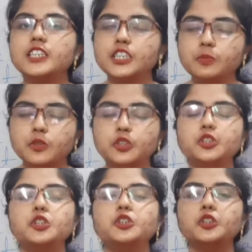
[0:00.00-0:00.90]
শেষ
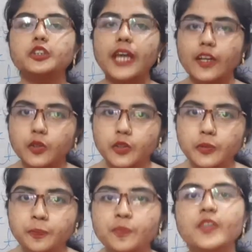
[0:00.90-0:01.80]
পর্যন্ত দেখো
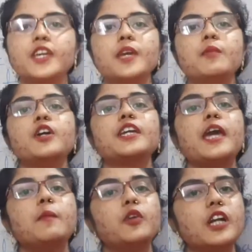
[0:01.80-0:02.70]
এবং
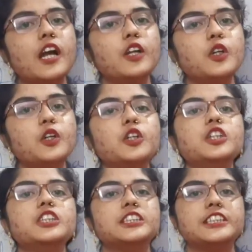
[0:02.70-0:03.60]
কেমন লাগলো
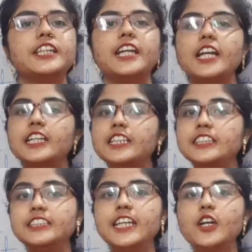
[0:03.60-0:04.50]
সেটা
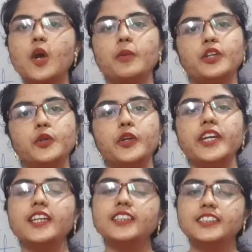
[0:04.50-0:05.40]
নিচে কমেন্ট করে
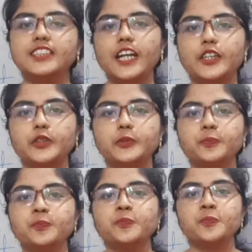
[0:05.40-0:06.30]
জানিও
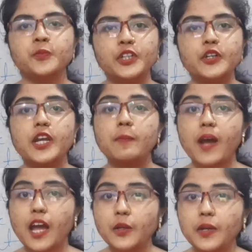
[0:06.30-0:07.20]
ভিডিওটা
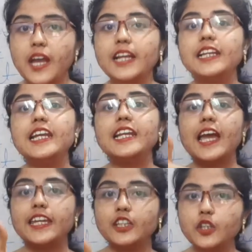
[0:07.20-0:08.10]
ভালো লাগলে
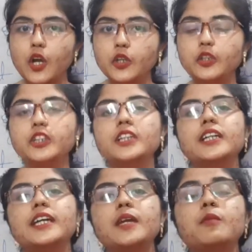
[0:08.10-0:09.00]
লাইক করো
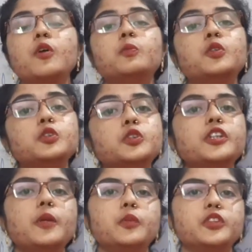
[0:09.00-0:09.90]
এবং
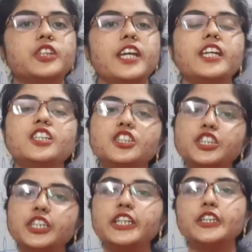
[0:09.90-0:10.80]
বন্ধুদের মধ্যে
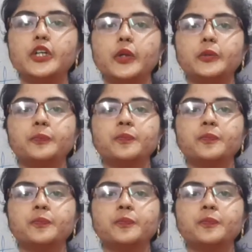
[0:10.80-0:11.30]
শেয়ার করো